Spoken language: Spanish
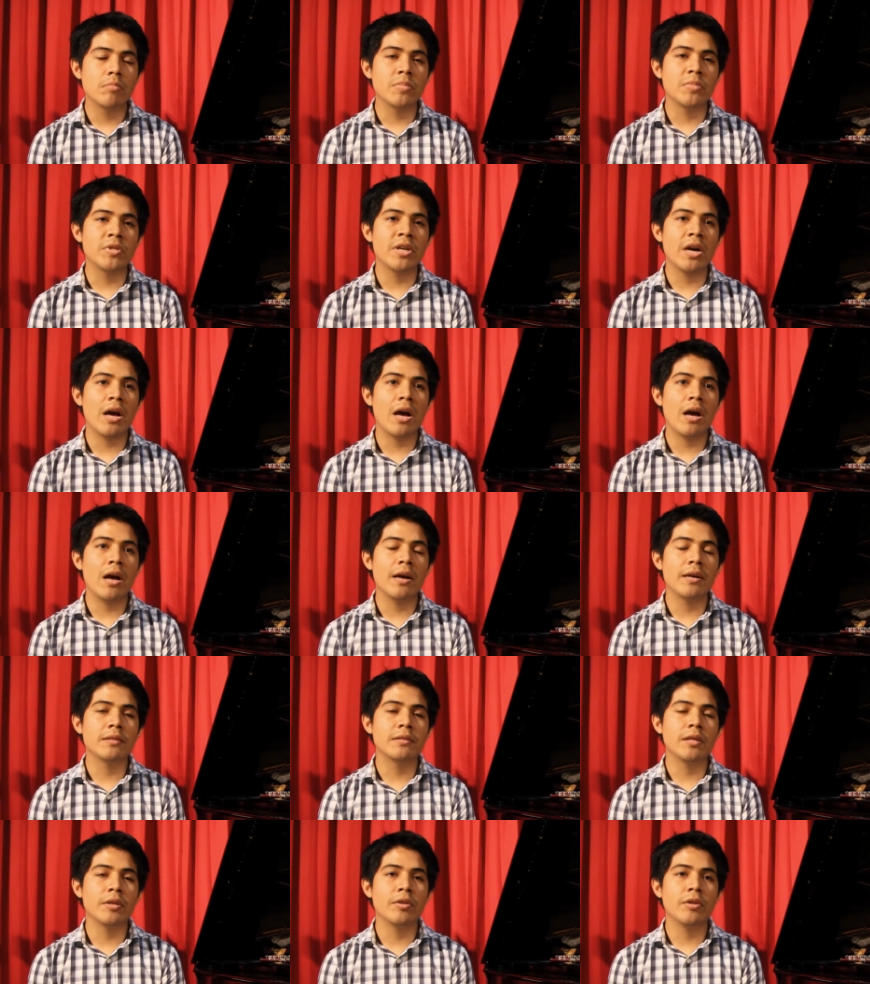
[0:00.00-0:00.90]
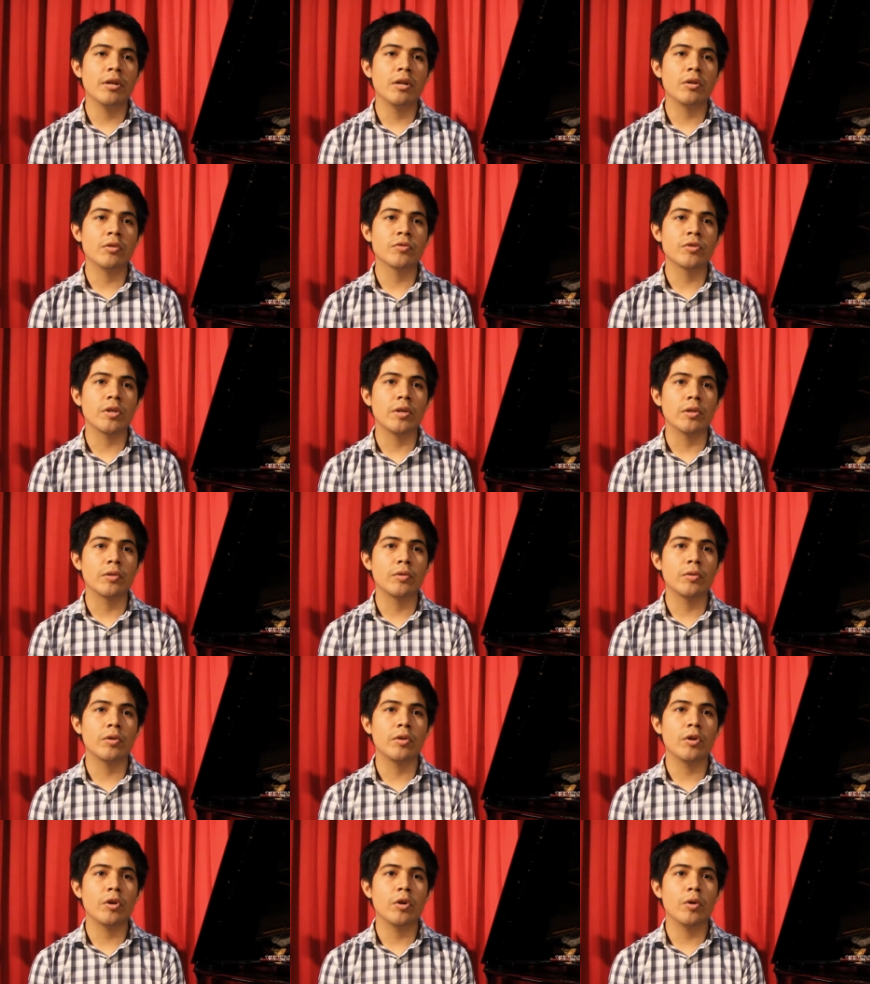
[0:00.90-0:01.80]
Ya estando en el
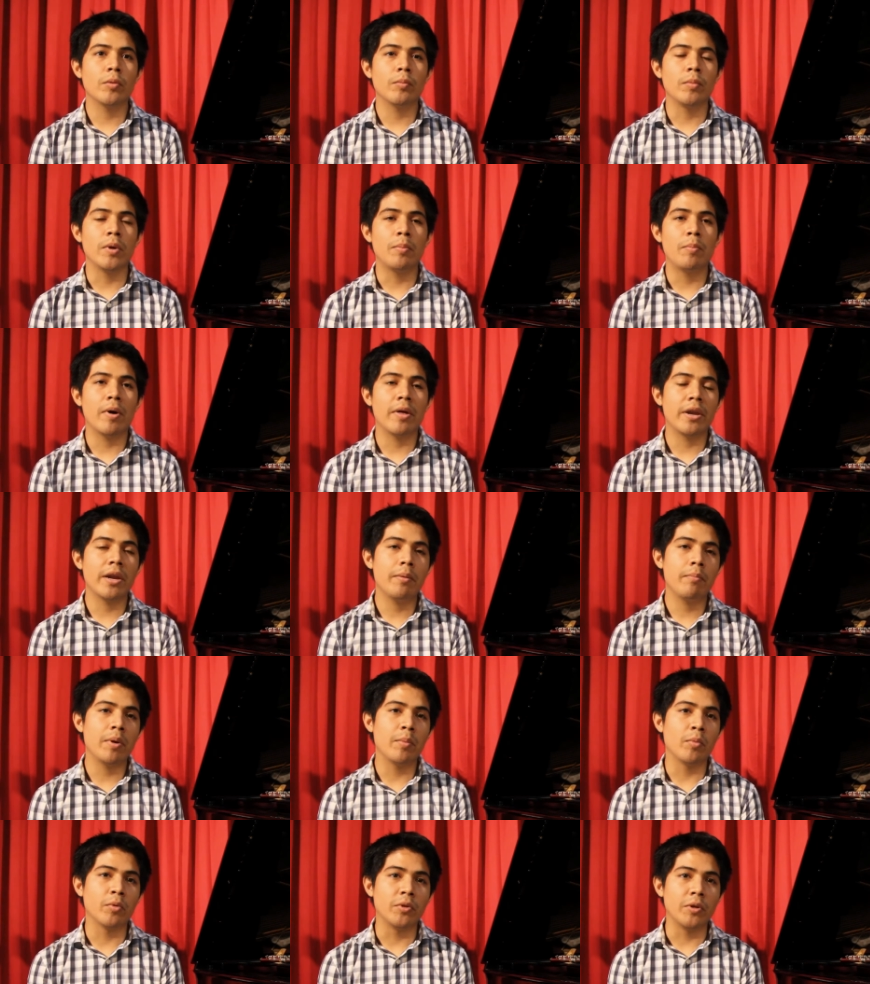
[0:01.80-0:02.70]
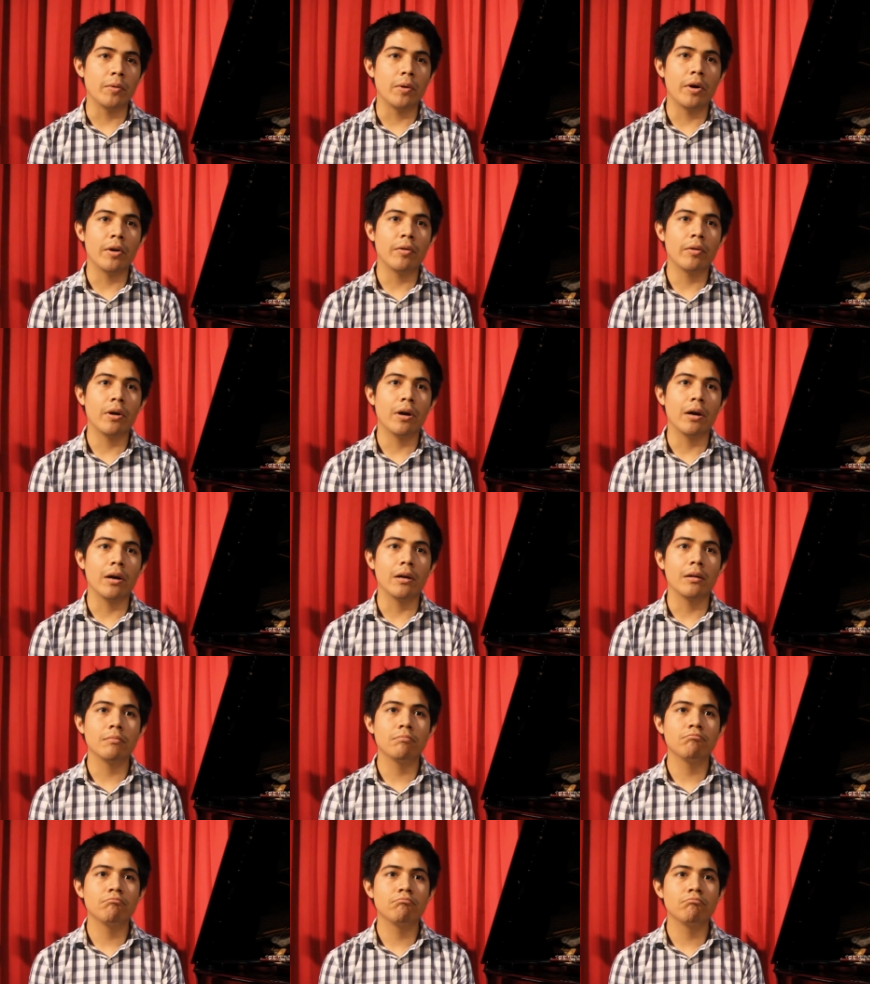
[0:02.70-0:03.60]
conservatorio, mis padres me motivaron
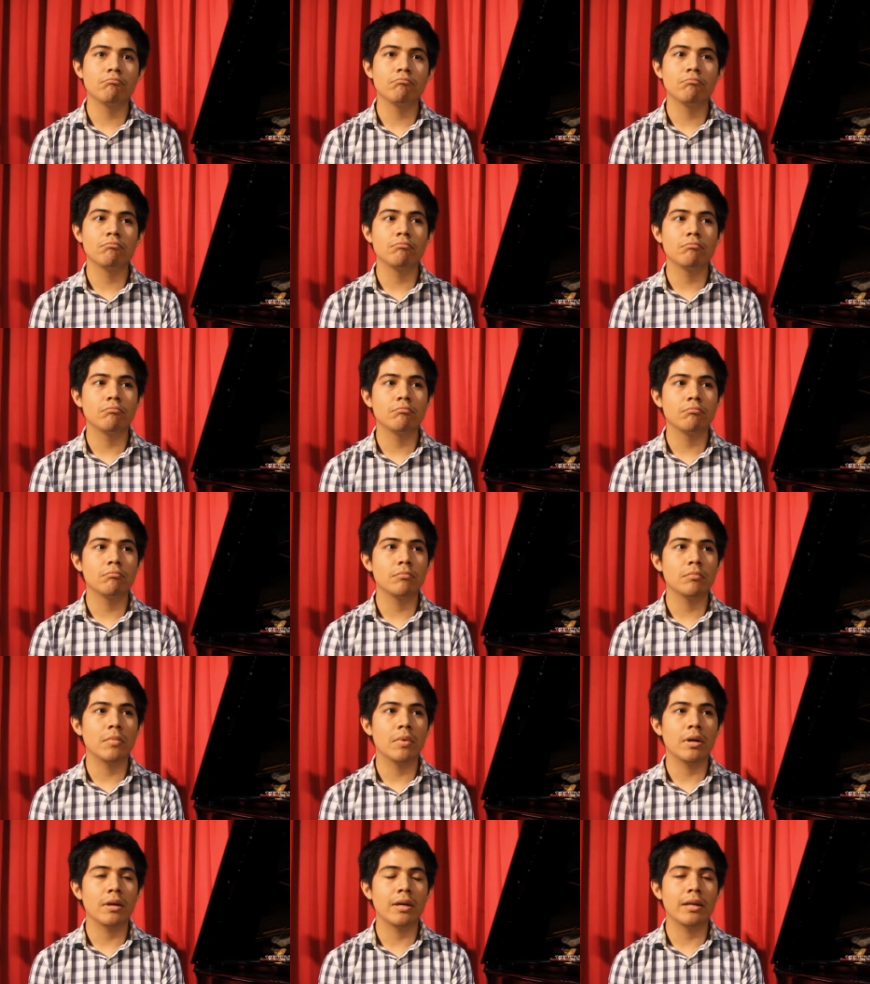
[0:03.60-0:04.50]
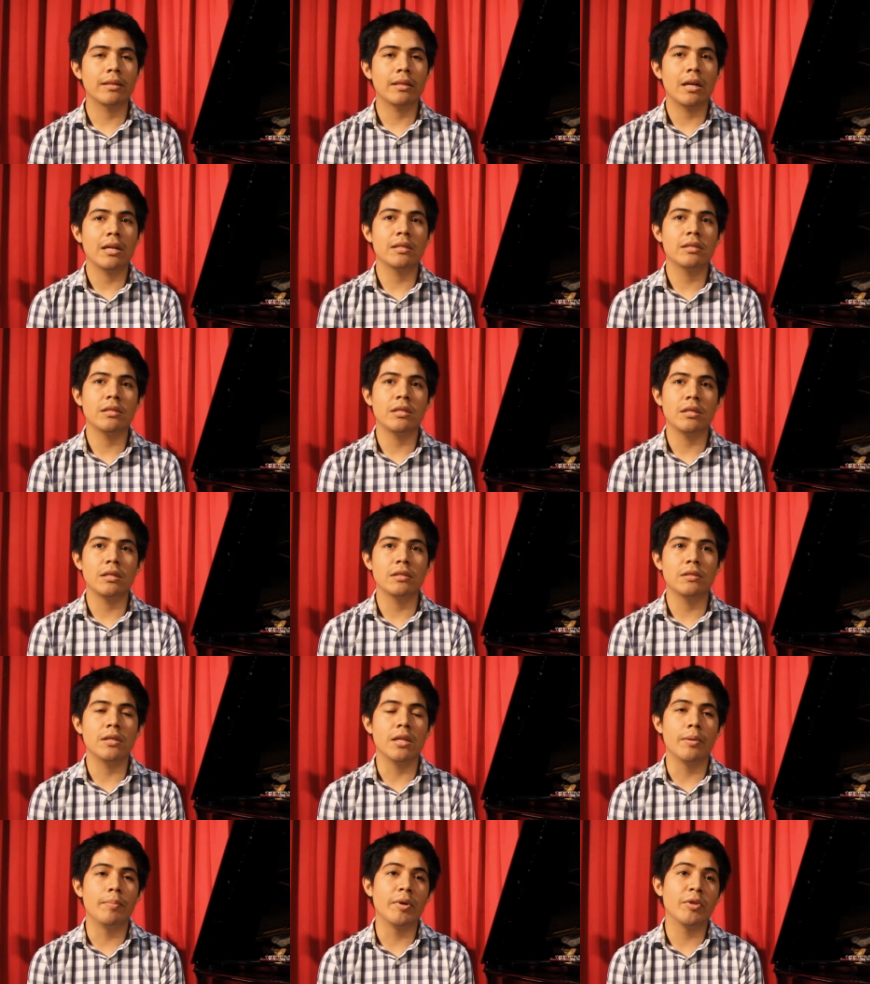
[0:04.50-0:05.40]
a ¿qué tal si,
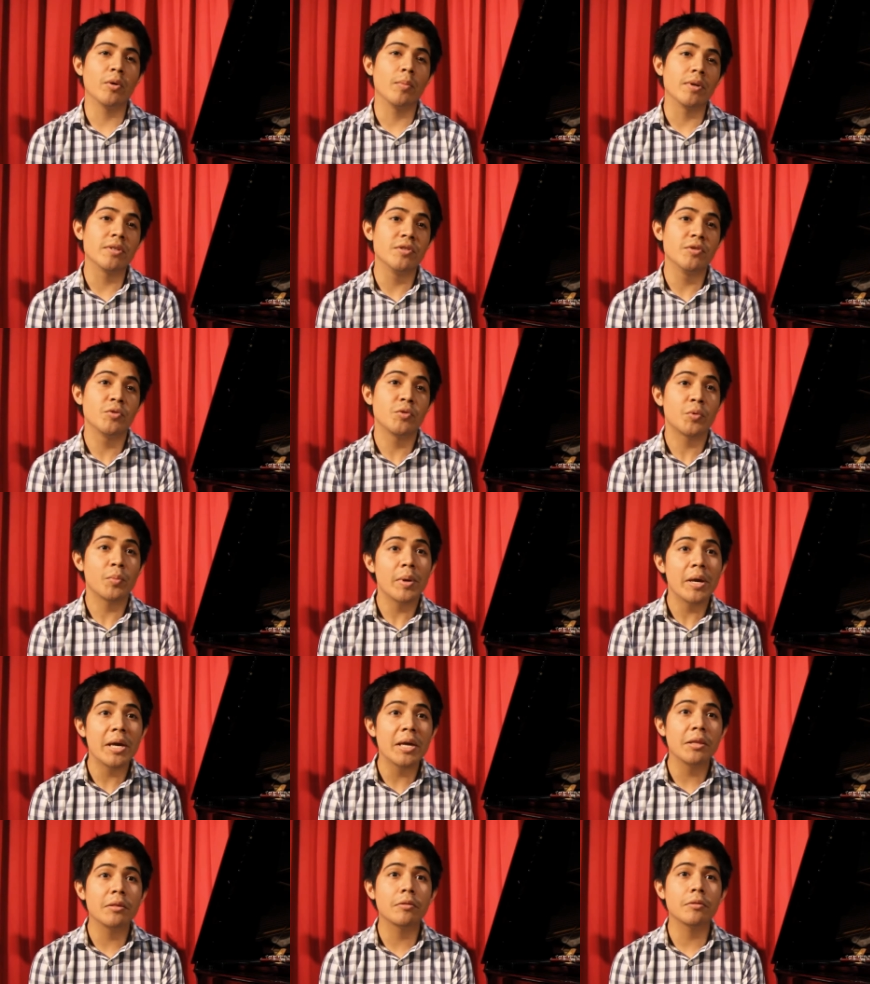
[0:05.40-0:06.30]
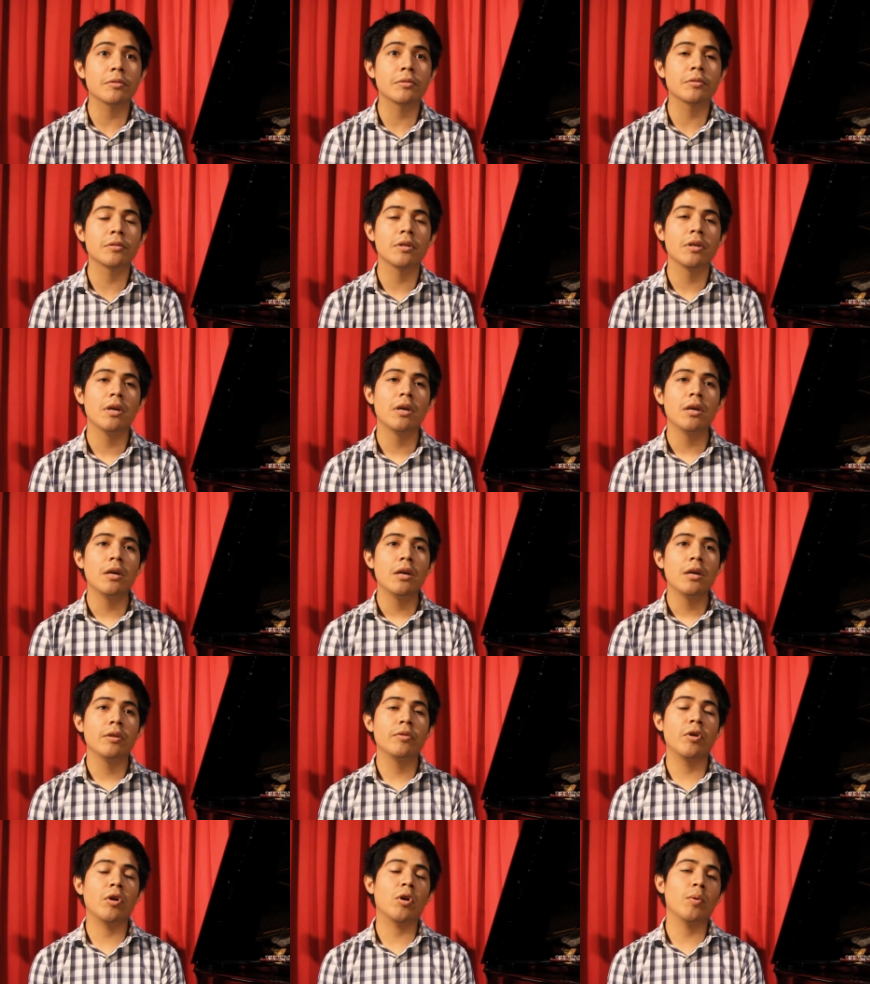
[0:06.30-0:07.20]
si le meto más instrumentos?
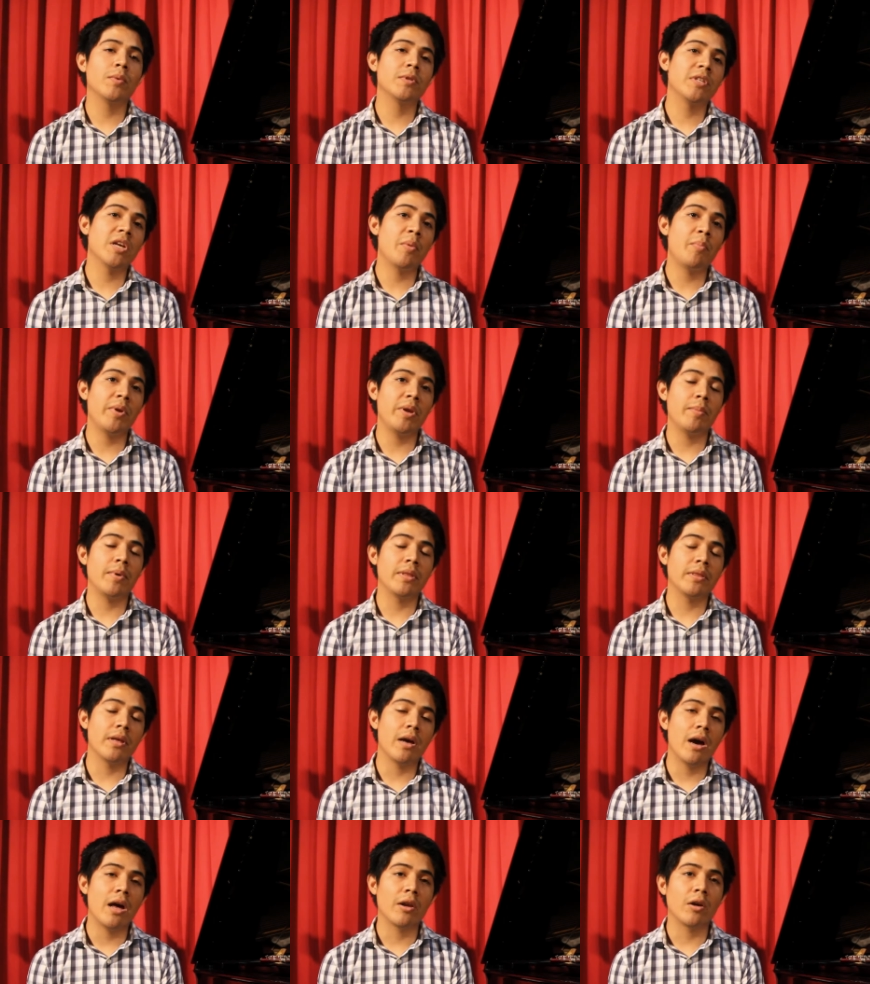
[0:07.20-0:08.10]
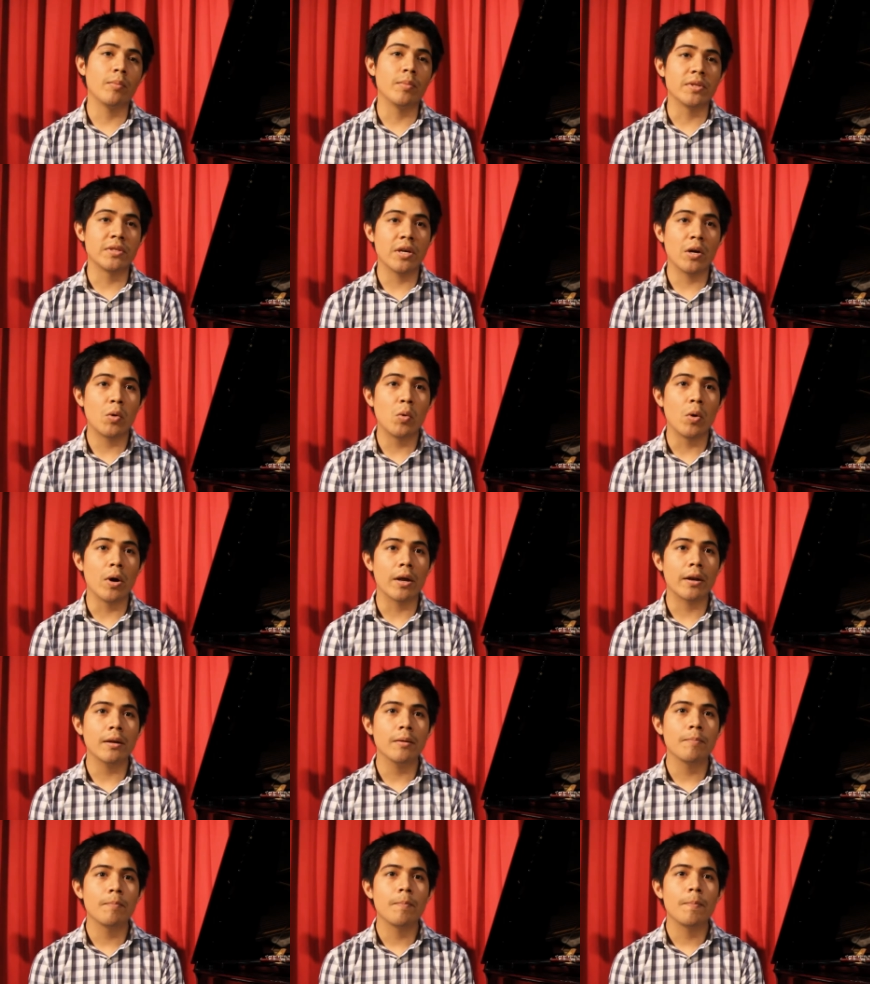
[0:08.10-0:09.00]
Entonces comencé a experimentar, comencé a jugar.